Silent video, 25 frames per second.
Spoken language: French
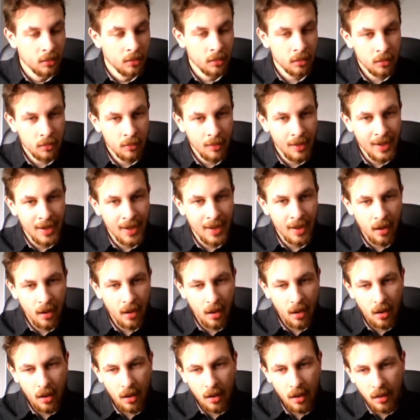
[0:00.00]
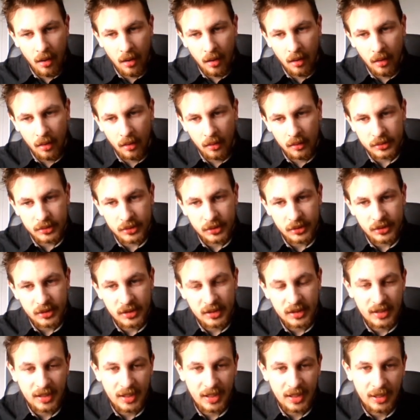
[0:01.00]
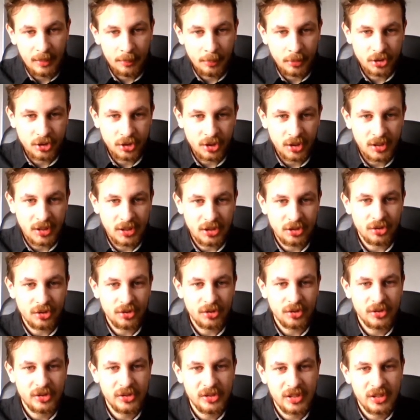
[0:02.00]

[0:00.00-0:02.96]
Donc voilà, on se dit à la prochaine les gens,